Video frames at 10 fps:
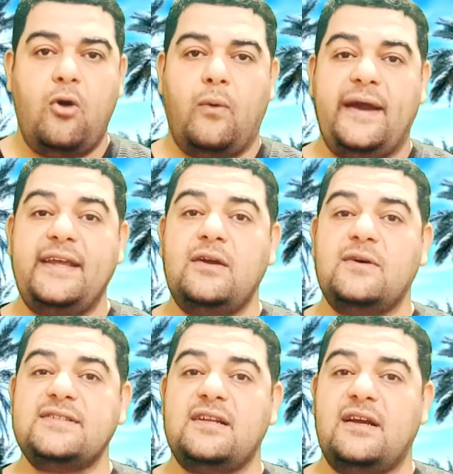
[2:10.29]
وحين
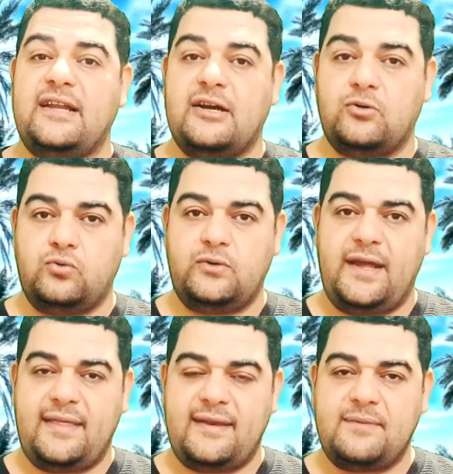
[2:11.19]
وصل إلى حدود
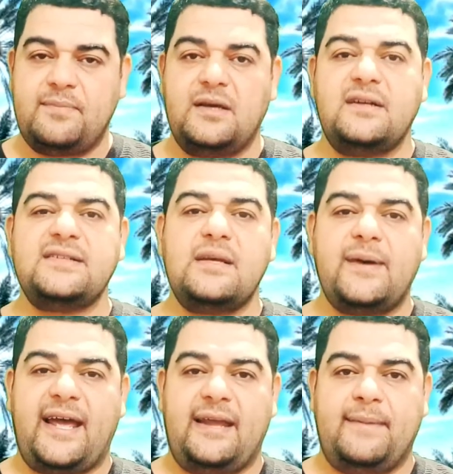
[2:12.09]
يثرب نصب
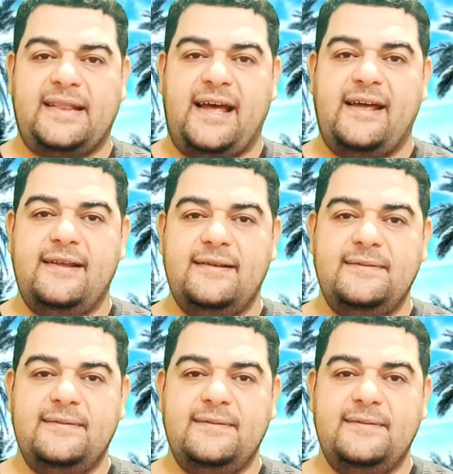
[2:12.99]
خيمته